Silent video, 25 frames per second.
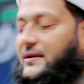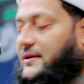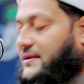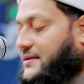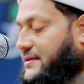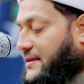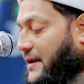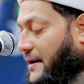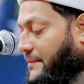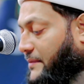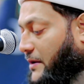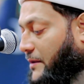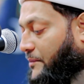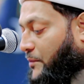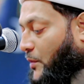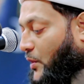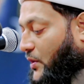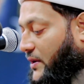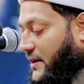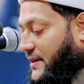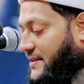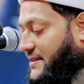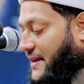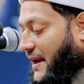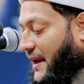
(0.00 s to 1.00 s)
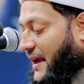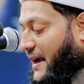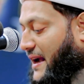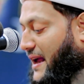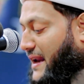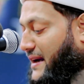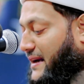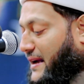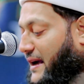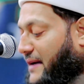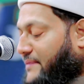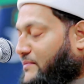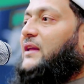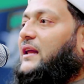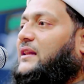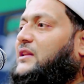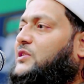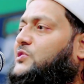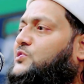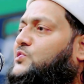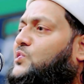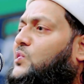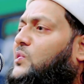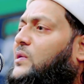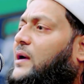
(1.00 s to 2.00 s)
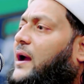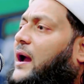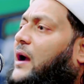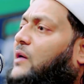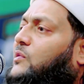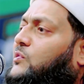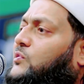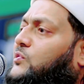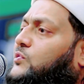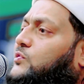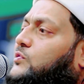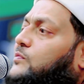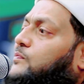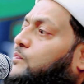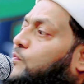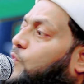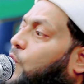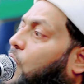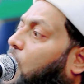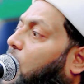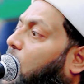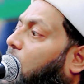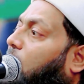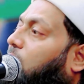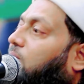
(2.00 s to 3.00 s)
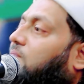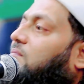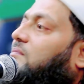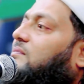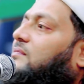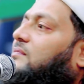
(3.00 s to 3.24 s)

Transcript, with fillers: ইসলামের পক্ষে যারা গান গায় তাদের সংখ্যা এখনো খুব কম